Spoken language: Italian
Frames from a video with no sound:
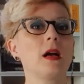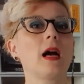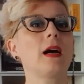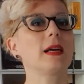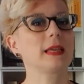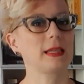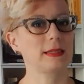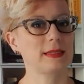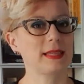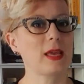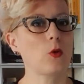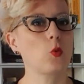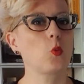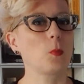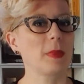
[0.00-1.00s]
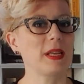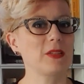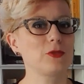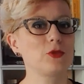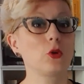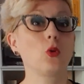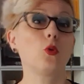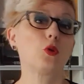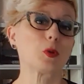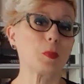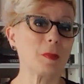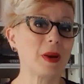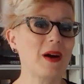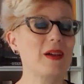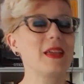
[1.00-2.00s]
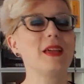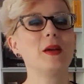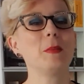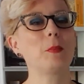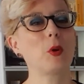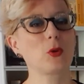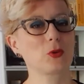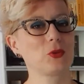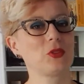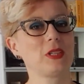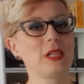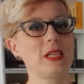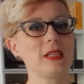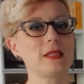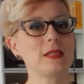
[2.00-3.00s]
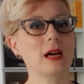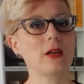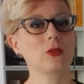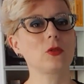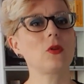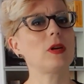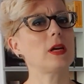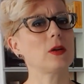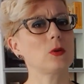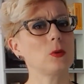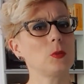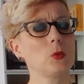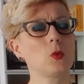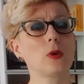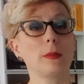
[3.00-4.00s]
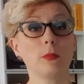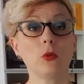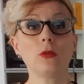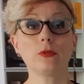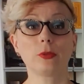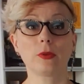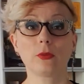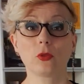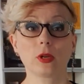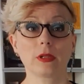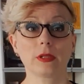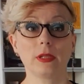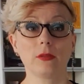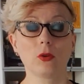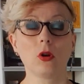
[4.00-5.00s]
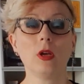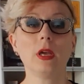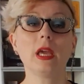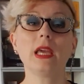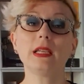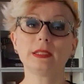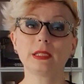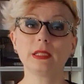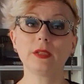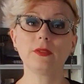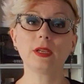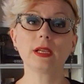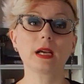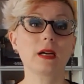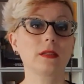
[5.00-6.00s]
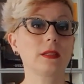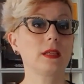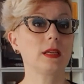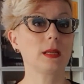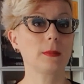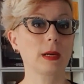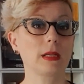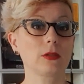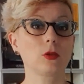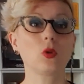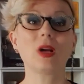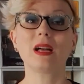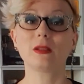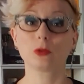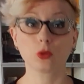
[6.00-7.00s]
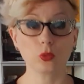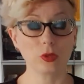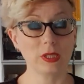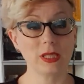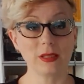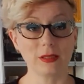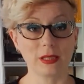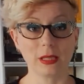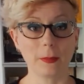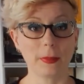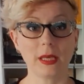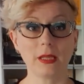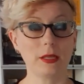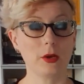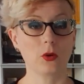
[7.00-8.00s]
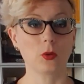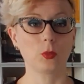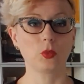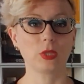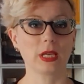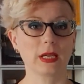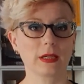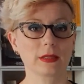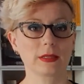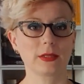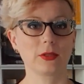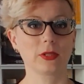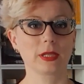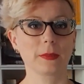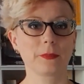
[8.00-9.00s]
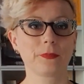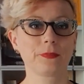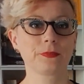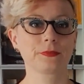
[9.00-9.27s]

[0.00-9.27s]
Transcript: Anche se è un mezzo ormai poco utilizzato, è comunque molto evocativo e i significati rimandano a tutti i tipi di comunicazione.